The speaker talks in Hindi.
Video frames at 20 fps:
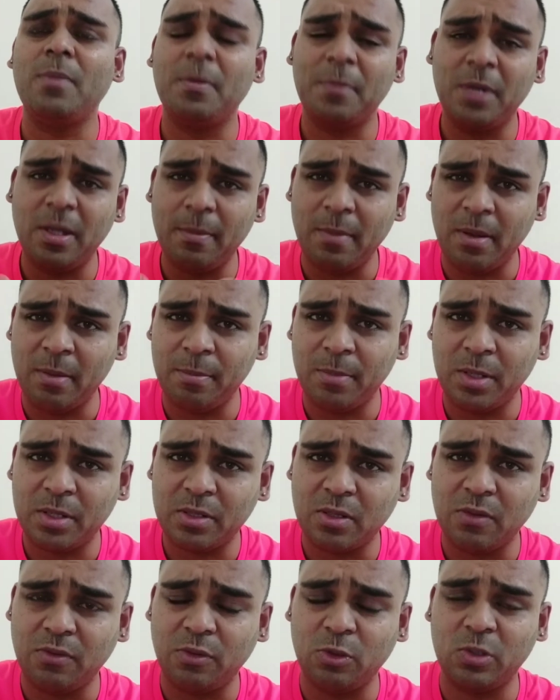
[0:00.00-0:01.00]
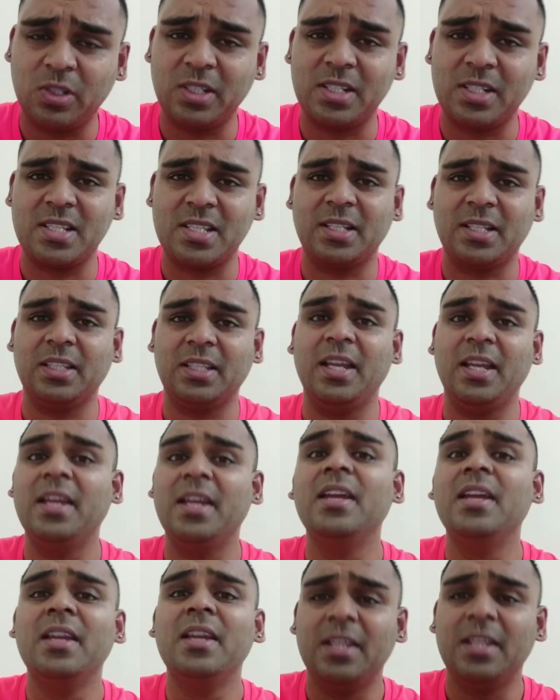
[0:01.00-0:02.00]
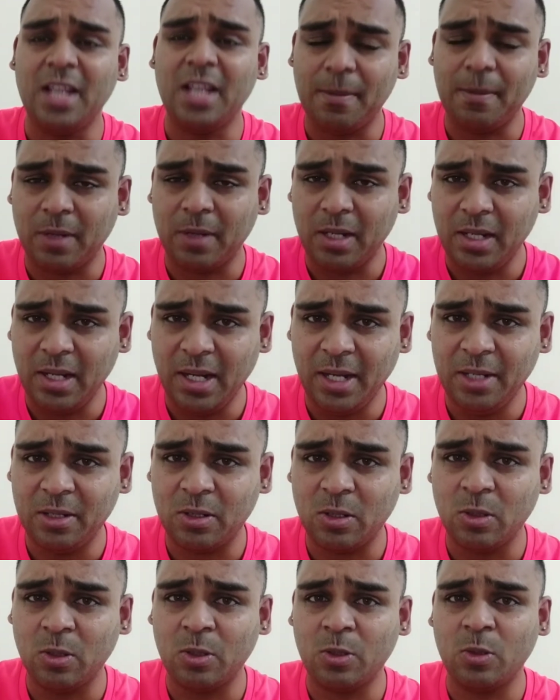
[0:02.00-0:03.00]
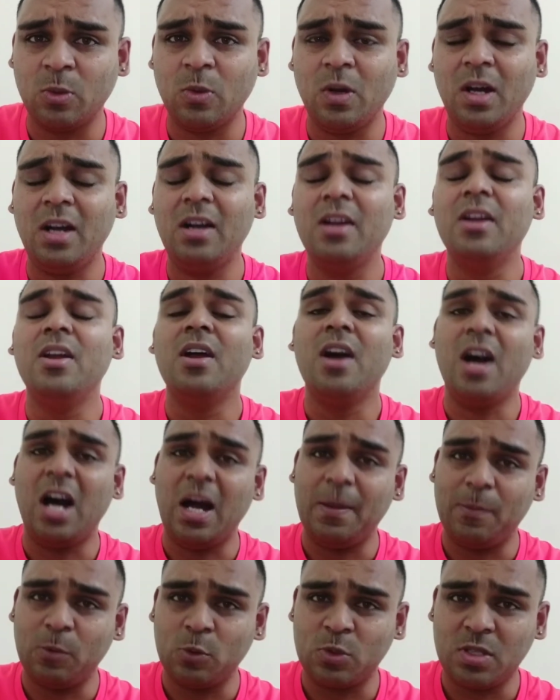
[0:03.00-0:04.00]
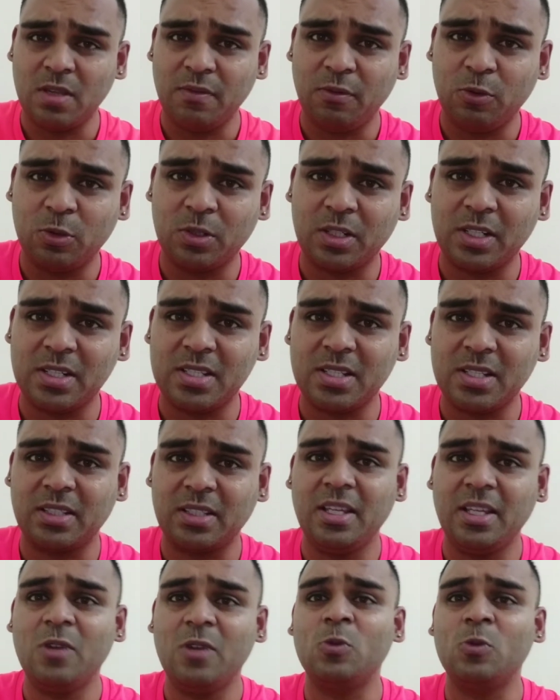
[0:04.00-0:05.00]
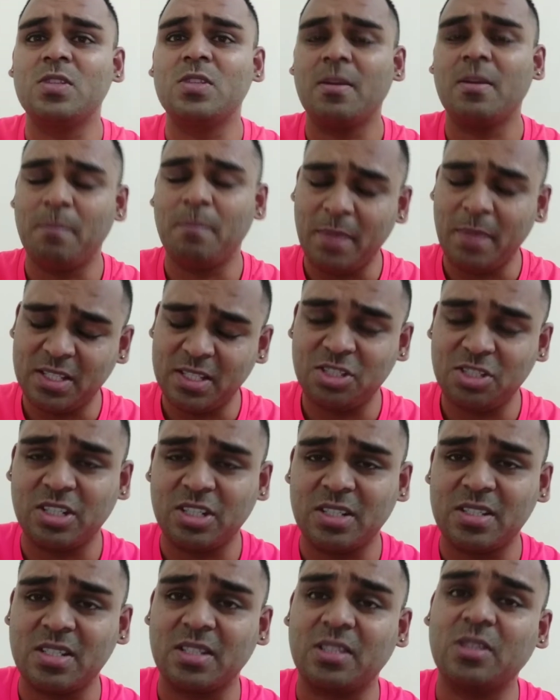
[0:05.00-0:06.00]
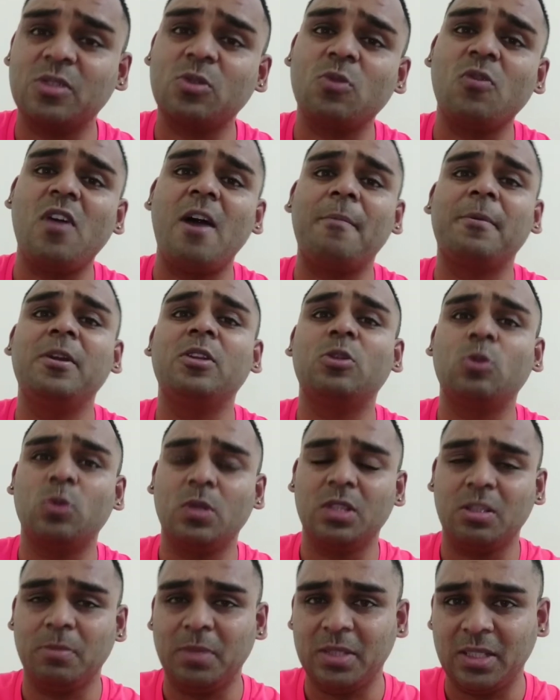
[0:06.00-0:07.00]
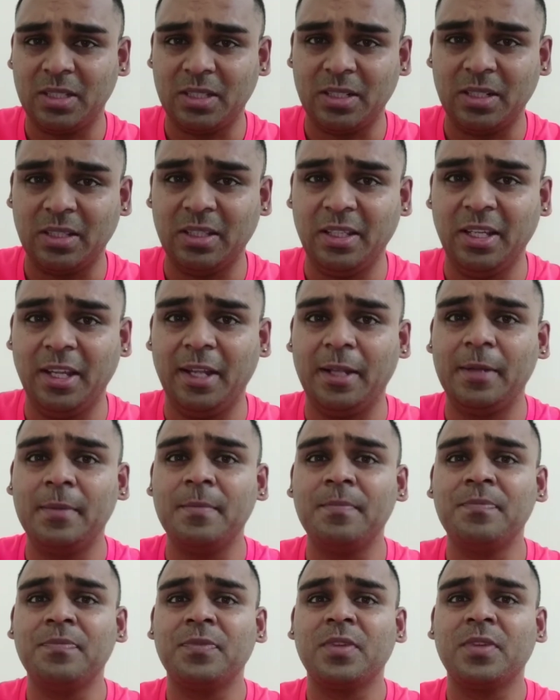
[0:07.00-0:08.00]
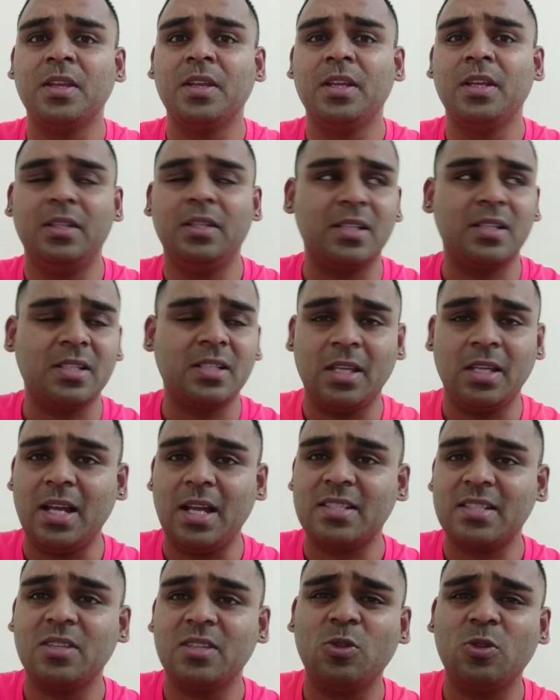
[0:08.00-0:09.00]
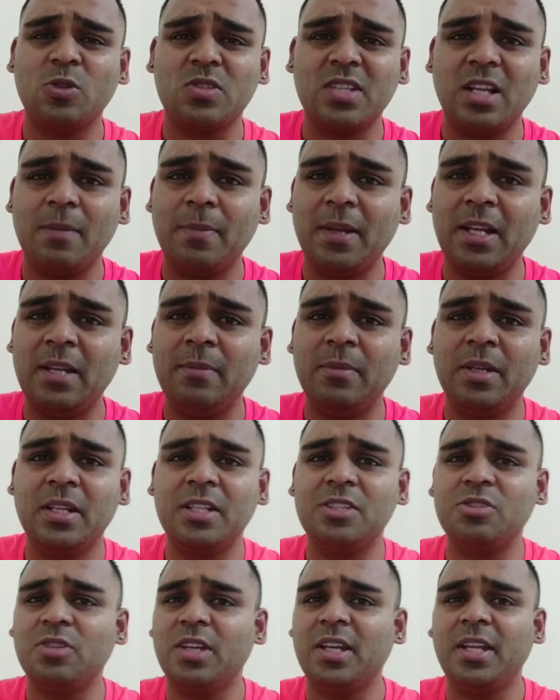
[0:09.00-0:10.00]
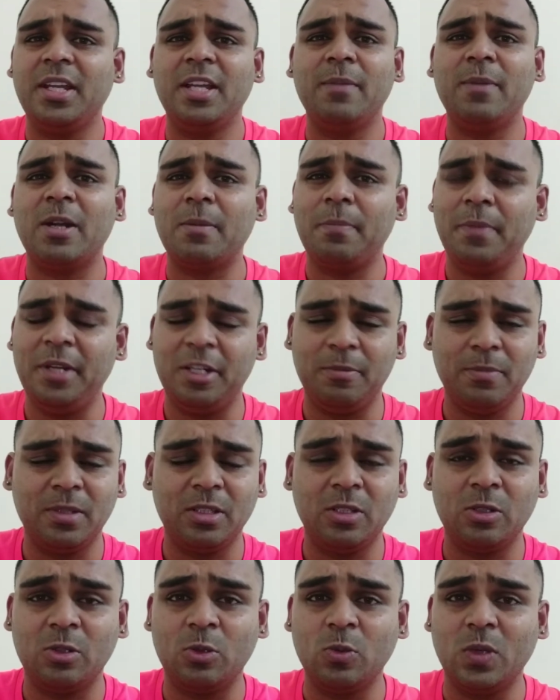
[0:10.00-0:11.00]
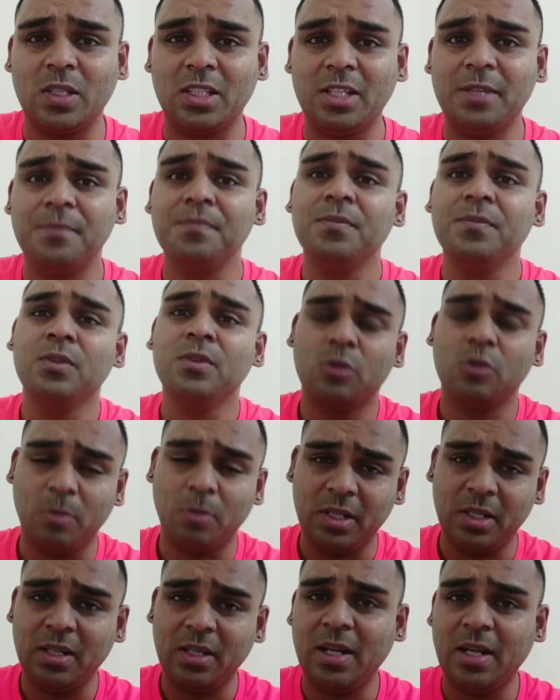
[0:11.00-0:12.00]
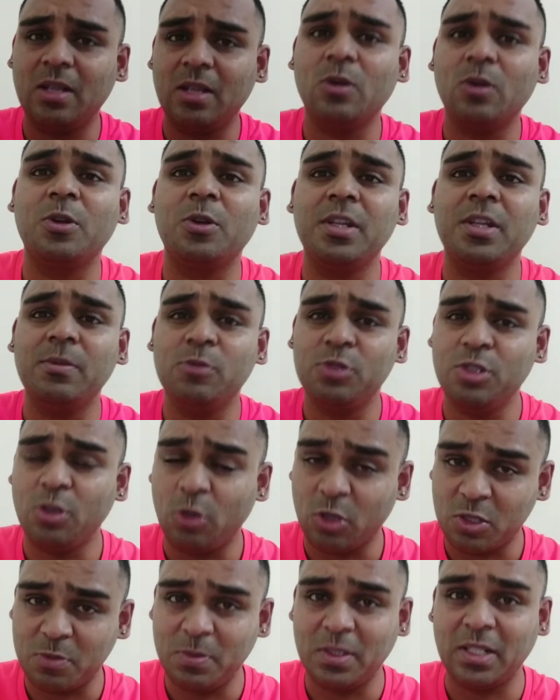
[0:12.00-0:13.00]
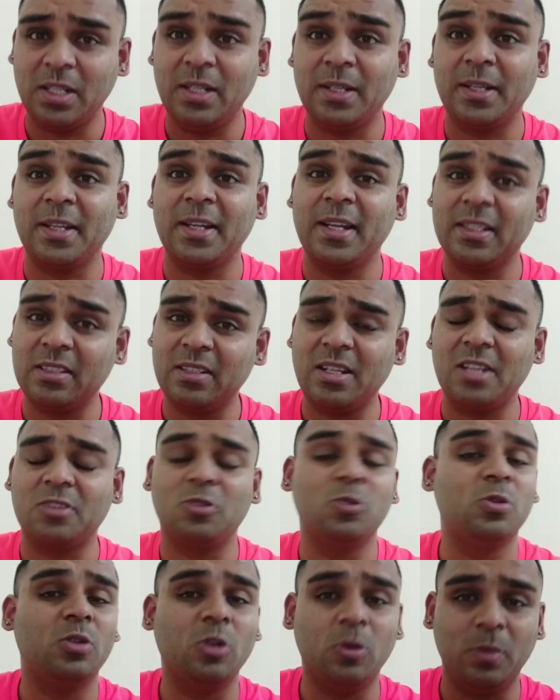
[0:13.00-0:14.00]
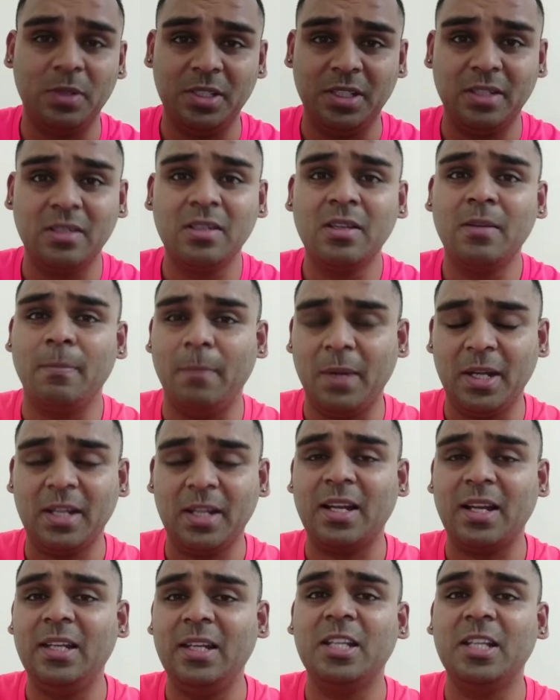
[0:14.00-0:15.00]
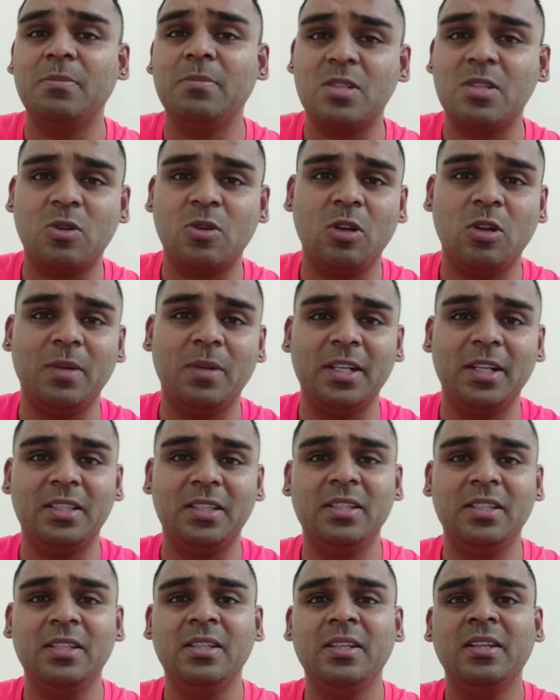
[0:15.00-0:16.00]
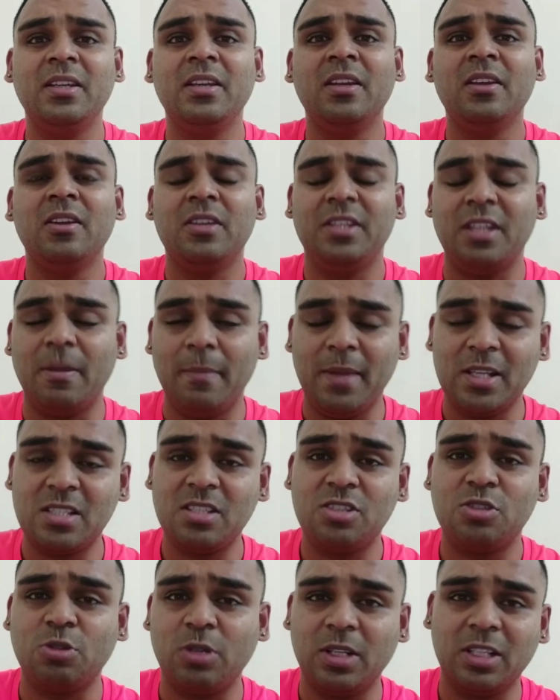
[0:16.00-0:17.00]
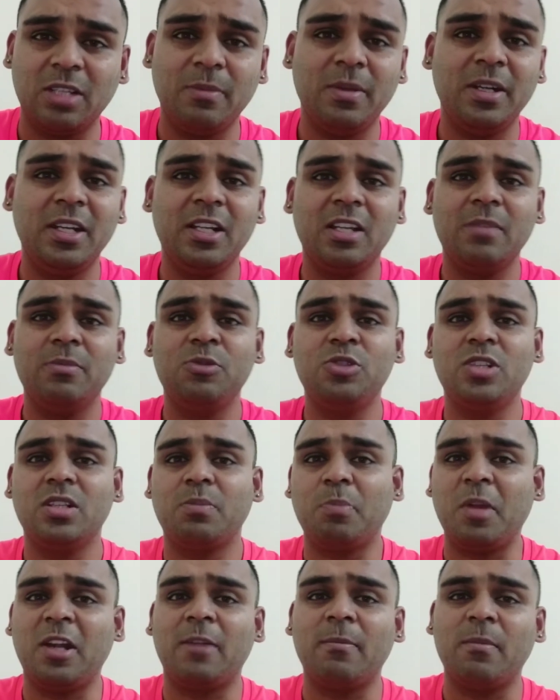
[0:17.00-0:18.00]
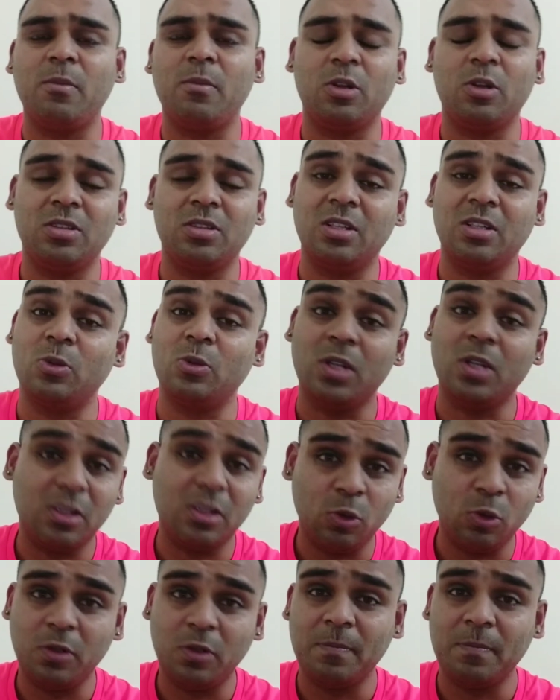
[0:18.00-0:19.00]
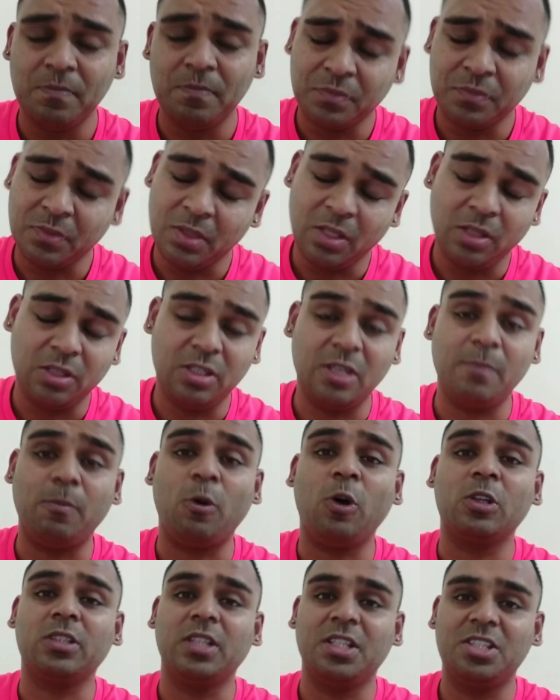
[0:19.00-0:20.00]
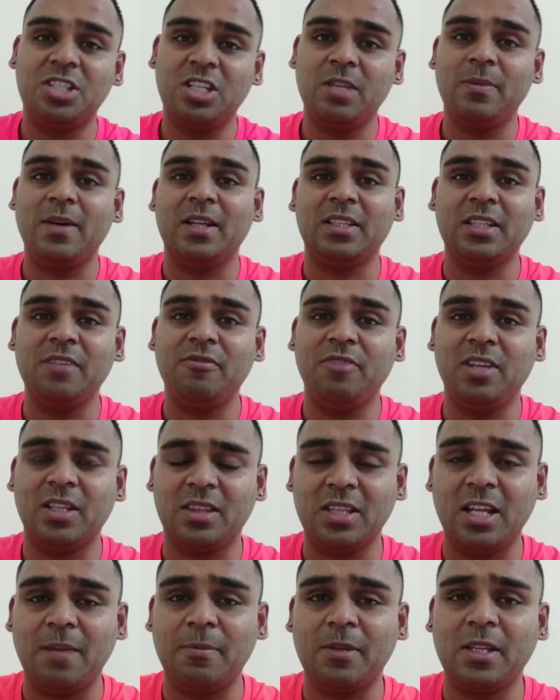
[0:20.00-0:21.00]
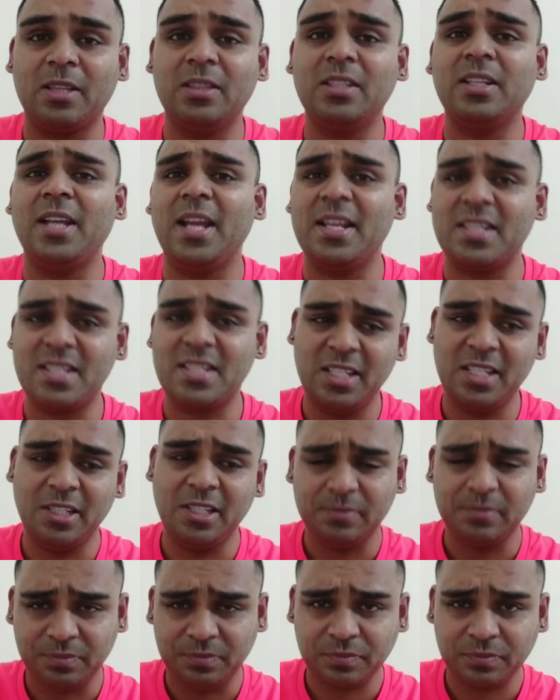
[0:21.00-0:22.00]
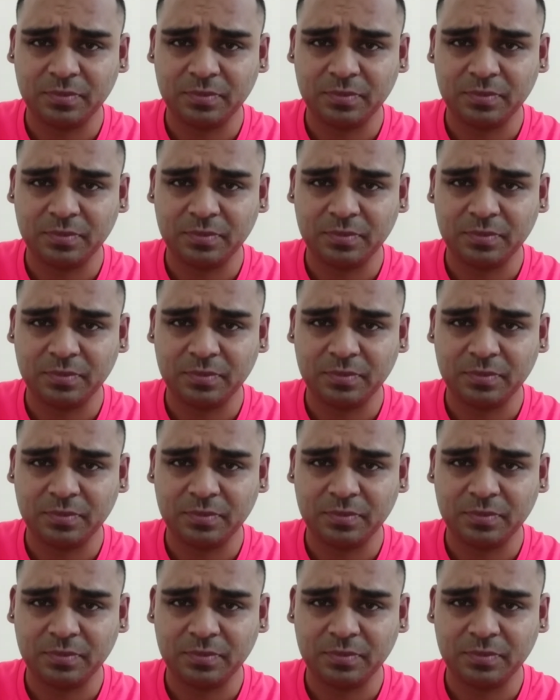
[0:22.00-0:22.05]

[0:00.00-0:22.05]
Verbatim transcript: तो आप अपने मेंबर को फ़ोन कर सकते हैं या आपका लैंडलॉर्ड हुआ आप उसे फ़ोन कर सकते हैं उनसे मैसेज कर सकते हैं तो वो आपकी तुरंत मदद करते हैं जैसे कि आज से दो साल पहले मेरे जो है एक बार पेट में दर्द हुआ था तो मेरा लैंडलॉर्ड ही मुझे हॉस्पिटल लेके गया था रात को दो बजे मैंने खाली एक मिस कॉल मारी थी या मैसेज छोड़ा था मैंने कि मुझे पेट में बहुत दर्द हो रहा तो ये बहुत अच्छी बात है वियतनाम के अंदर ऐसे ही